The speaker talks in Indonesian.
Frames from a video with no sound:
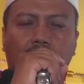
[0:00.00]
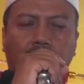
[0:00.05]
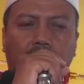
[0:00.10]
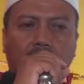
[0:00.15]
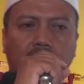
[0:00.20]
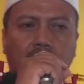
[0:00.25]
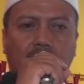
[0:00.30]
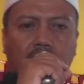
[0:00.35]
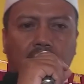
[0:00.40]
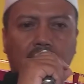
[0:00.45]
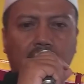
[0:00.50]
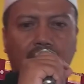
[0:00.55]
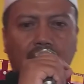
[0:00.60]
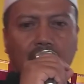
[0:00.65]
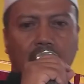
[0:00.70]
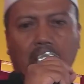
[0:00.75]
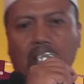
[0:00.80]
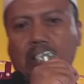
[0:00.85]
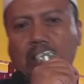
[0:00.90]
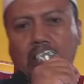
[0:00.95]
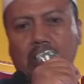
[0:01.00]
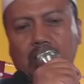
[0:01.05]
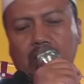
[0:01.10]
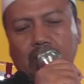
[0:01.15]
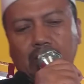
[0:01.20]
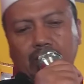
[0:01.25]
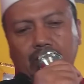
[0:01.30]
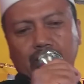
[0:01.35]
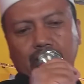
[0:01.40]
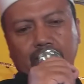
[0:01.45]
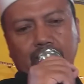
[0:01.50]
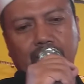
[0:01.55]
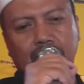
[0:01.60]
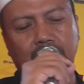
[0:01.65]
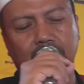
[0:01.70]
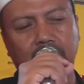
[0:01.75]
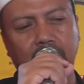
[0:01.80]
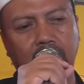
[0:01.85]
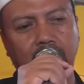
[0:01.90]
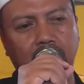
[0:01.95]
banyak lemak. Hmm.